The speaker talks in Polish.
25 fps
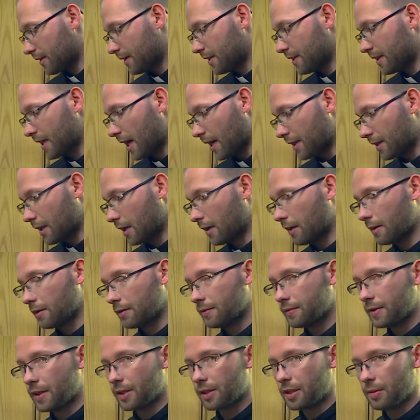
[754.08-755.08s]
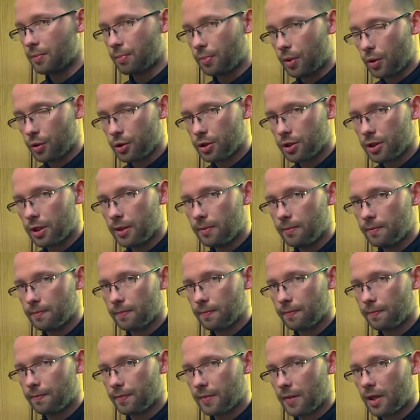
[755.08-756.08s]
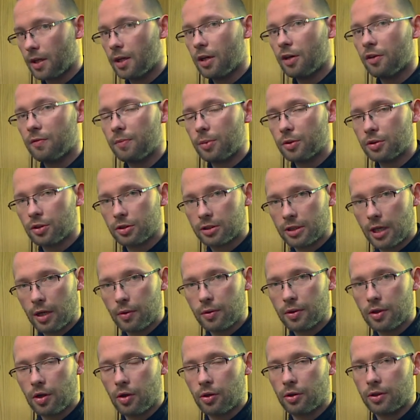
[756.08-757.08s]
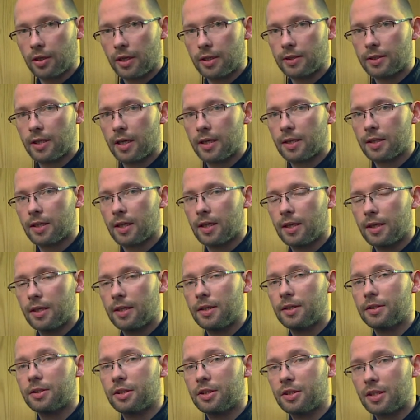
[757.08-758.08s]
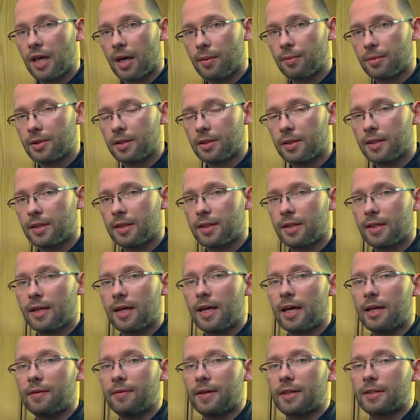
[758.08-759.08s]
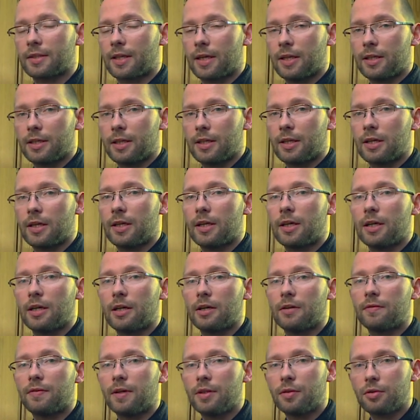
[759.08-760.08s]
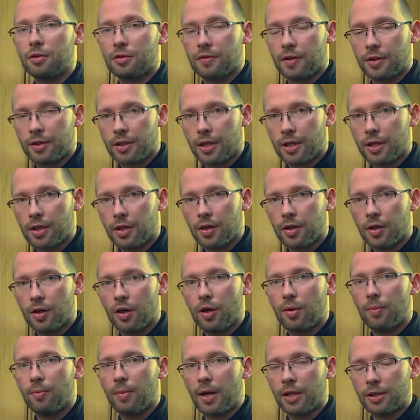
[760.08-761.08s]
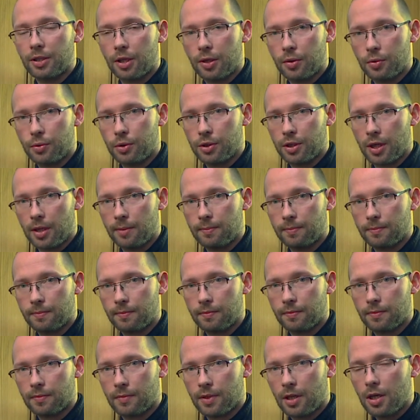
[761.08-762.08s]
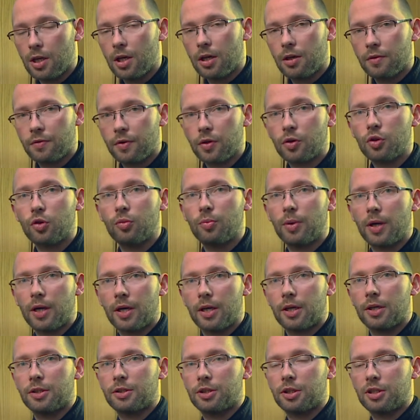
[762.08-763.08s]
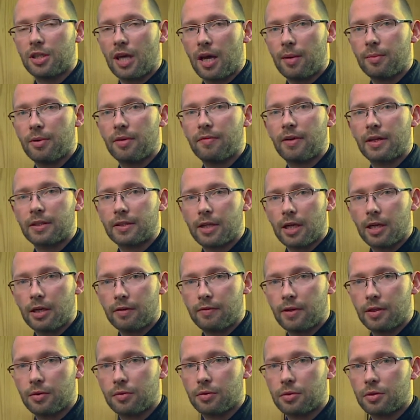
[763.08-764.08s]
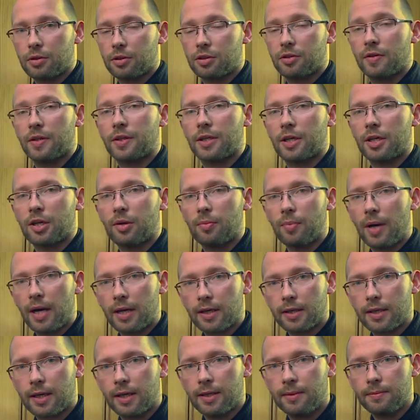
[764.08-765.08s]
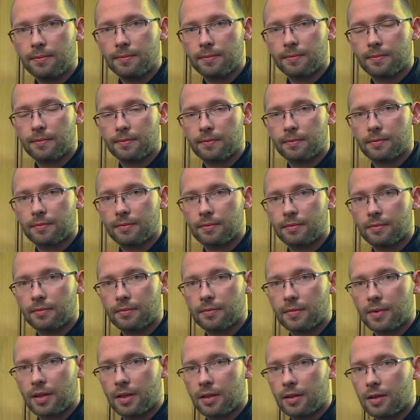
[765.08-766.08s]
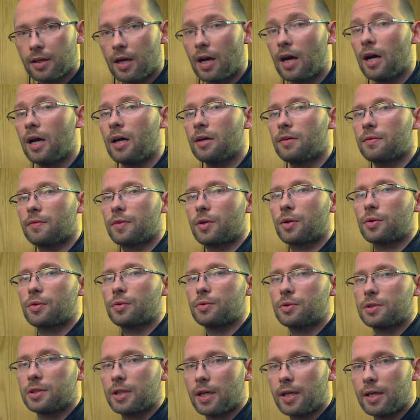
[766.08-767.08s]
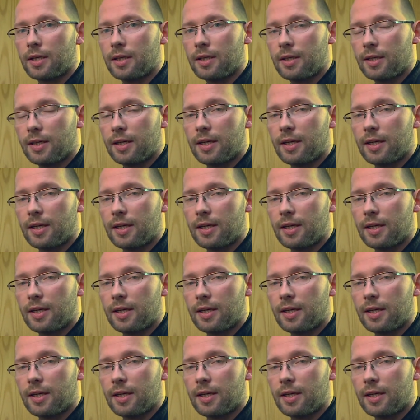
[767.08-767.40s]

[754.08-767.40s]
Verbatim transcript: Jana w Wielkim Poście. W pozostałych okresach czytamy Ewangelię według świętego Mateusza. W roku B czytamy Ewangelię według świętego Marka, a w roku C